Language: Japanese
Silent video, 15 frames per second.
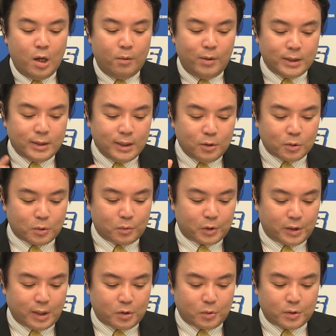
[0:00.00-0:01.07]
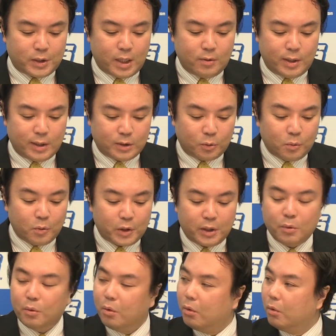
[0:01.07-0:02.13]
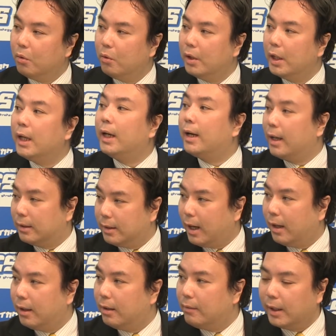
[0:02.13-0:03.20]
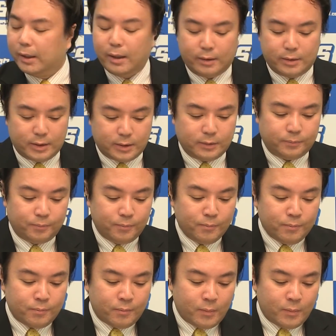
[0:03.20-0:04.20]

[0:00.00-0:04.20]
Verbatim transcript: はい、わざとその北朝鮮はその日を選んだわけなんです。うんはいうん、